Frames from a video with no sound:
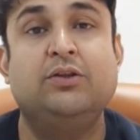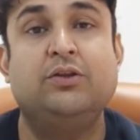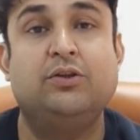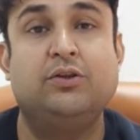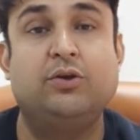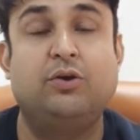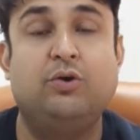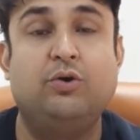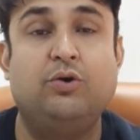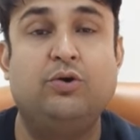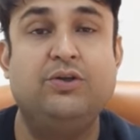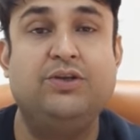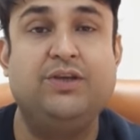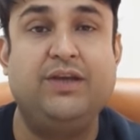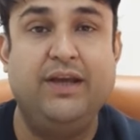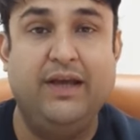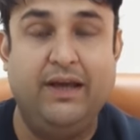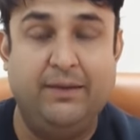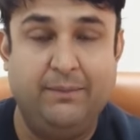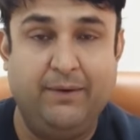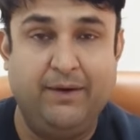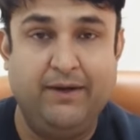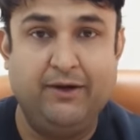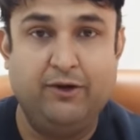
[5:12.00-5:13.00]
तो ये
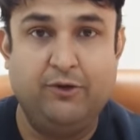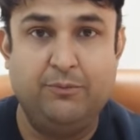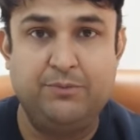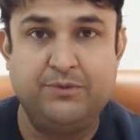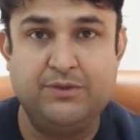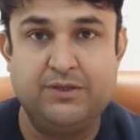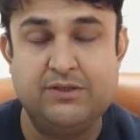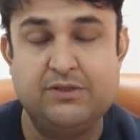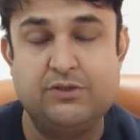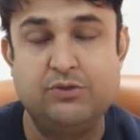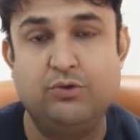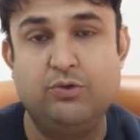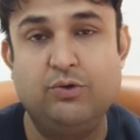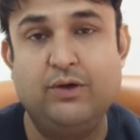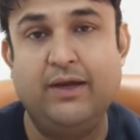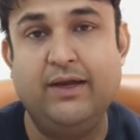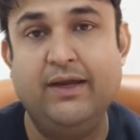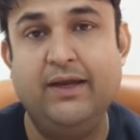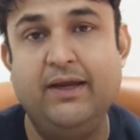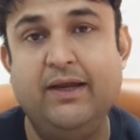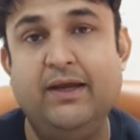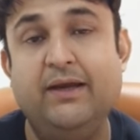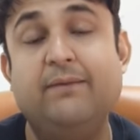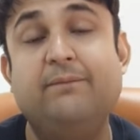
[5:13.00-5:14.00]
हमारे ऑप्शन हो
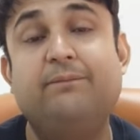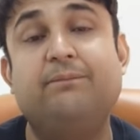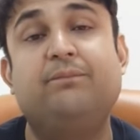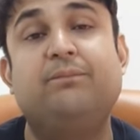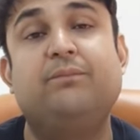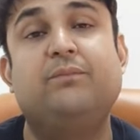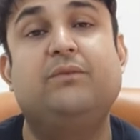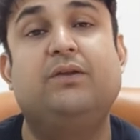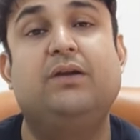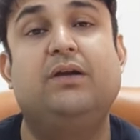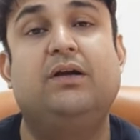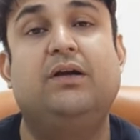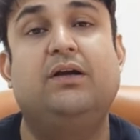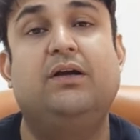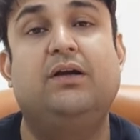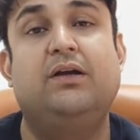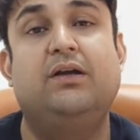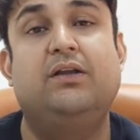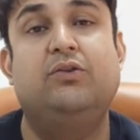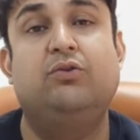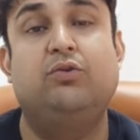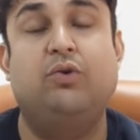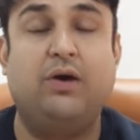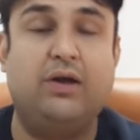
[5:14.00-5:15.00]
गए हैं
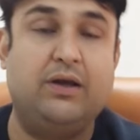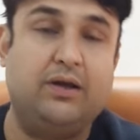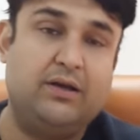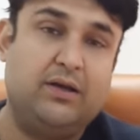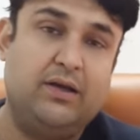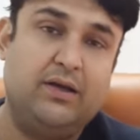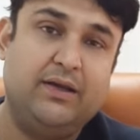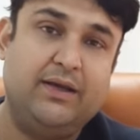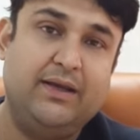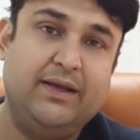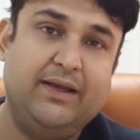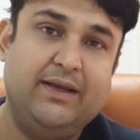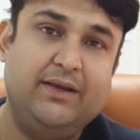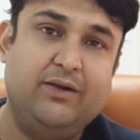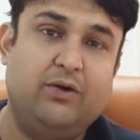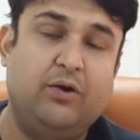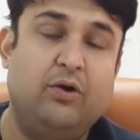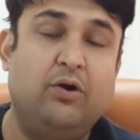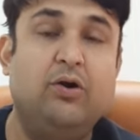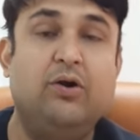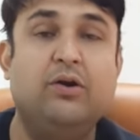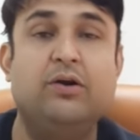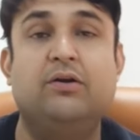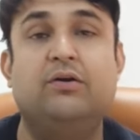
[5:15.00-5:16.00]
द्वारका के
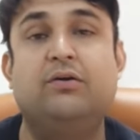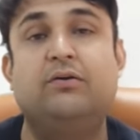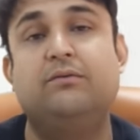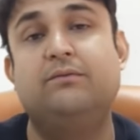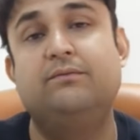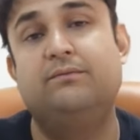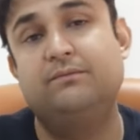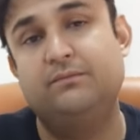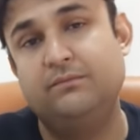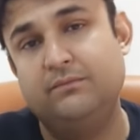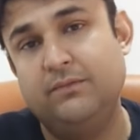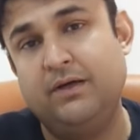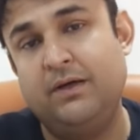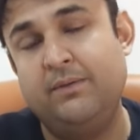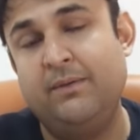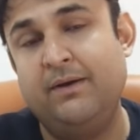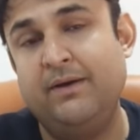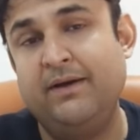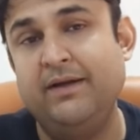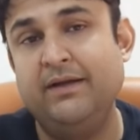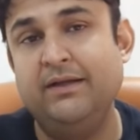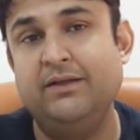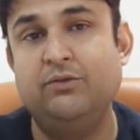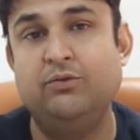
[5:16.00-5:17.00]
और
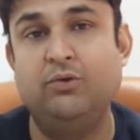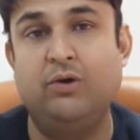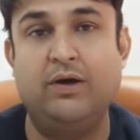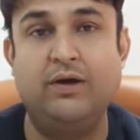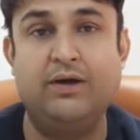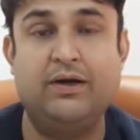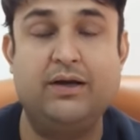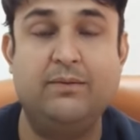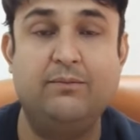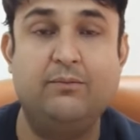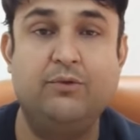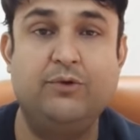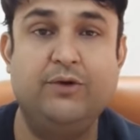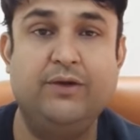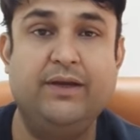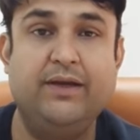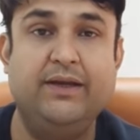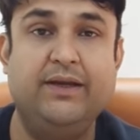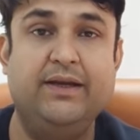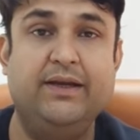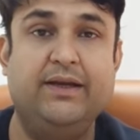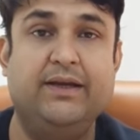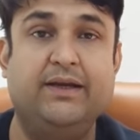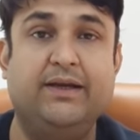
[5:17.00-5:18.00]
हमारे द्वारका मोड़
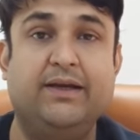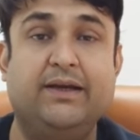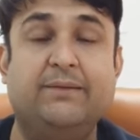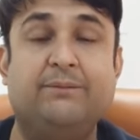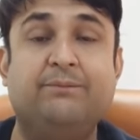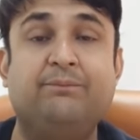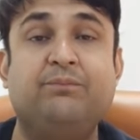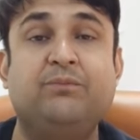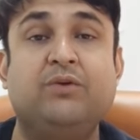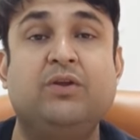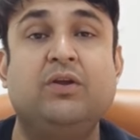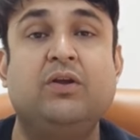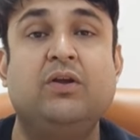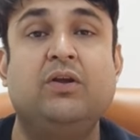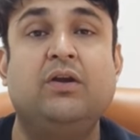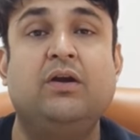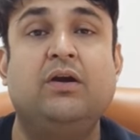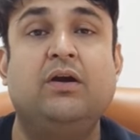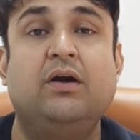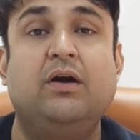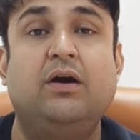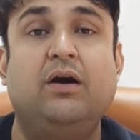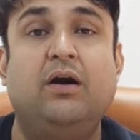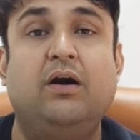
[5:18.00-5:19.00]
एरिया के
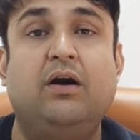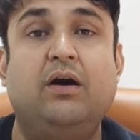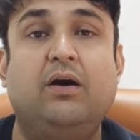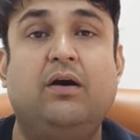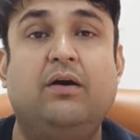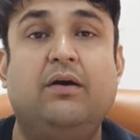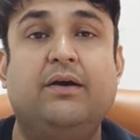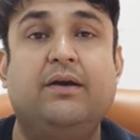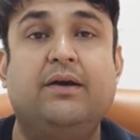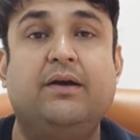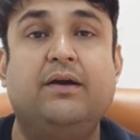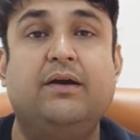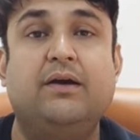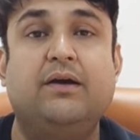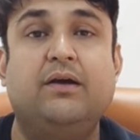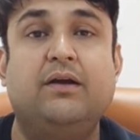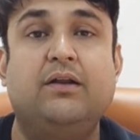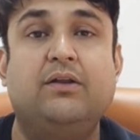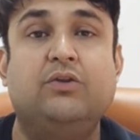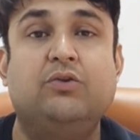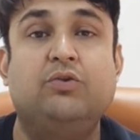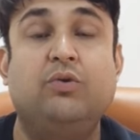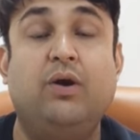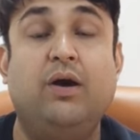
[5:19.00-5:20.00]
और
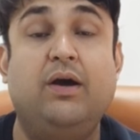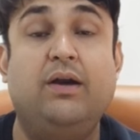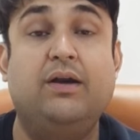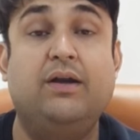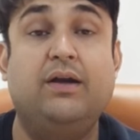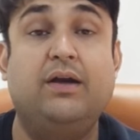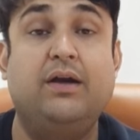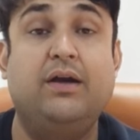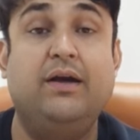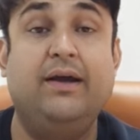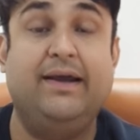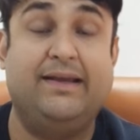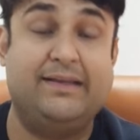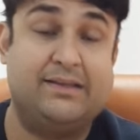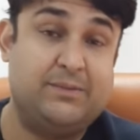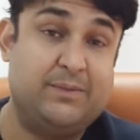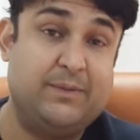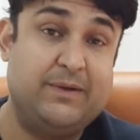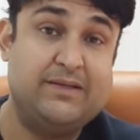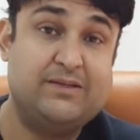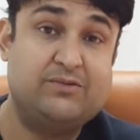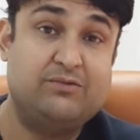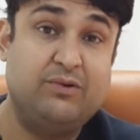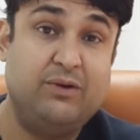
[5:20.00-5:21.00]
द्वारका
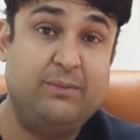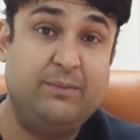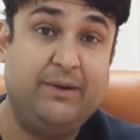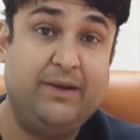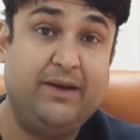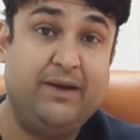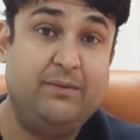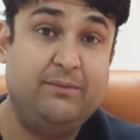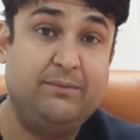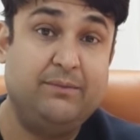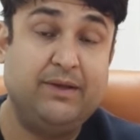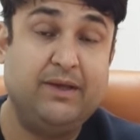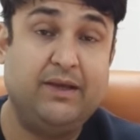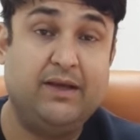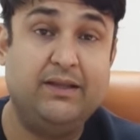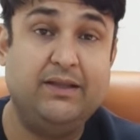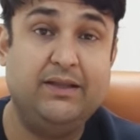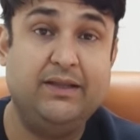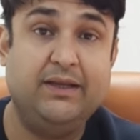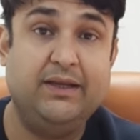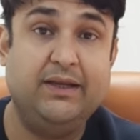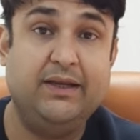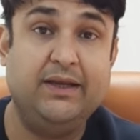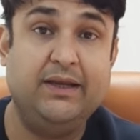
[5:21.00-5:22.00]
एक्सप्रेस वे पे हम क्या
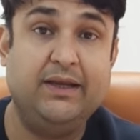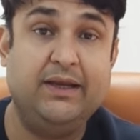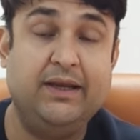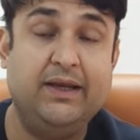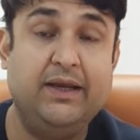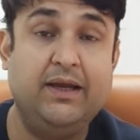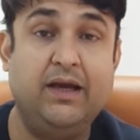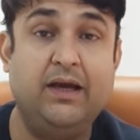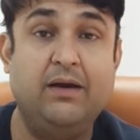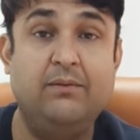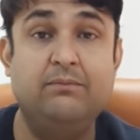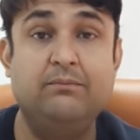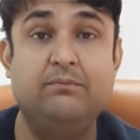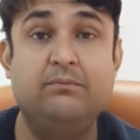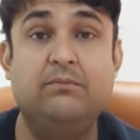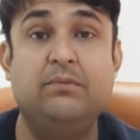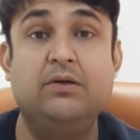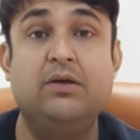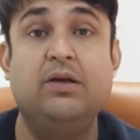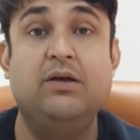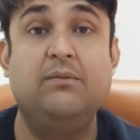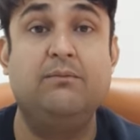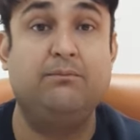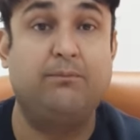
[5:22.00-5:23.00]
दे रहे हैं हम
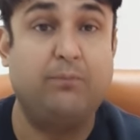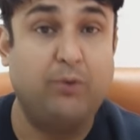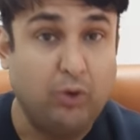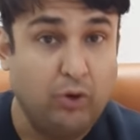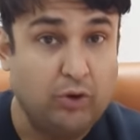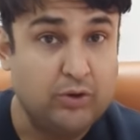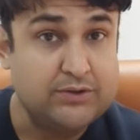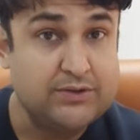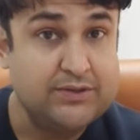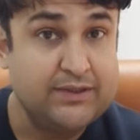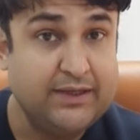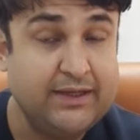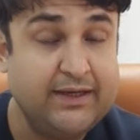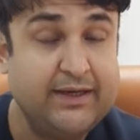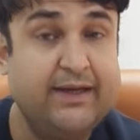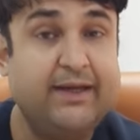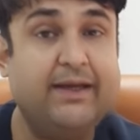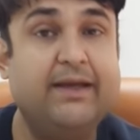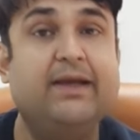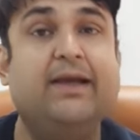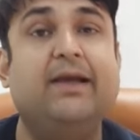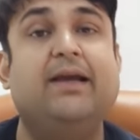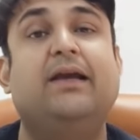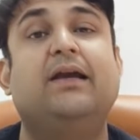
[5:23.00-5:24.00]
प्लॉट्स दे
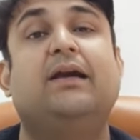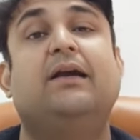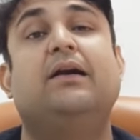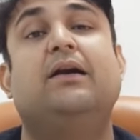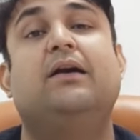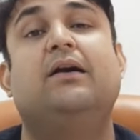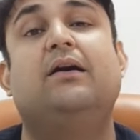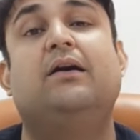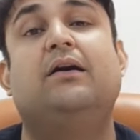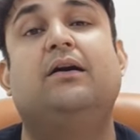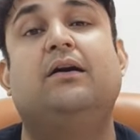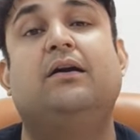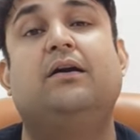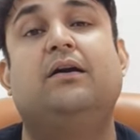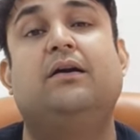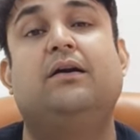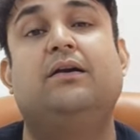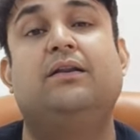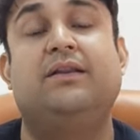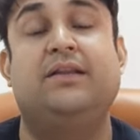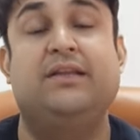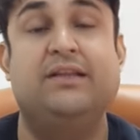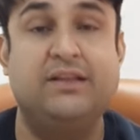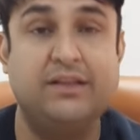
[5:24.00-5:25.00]
रहे हैं
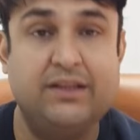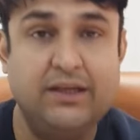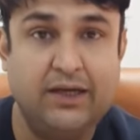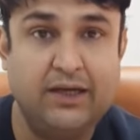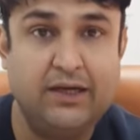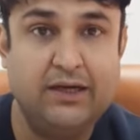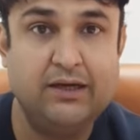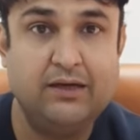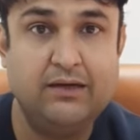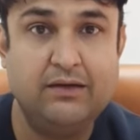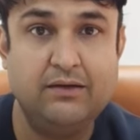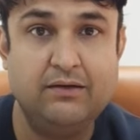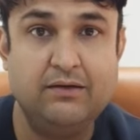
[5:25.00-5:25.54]
दीनदयाल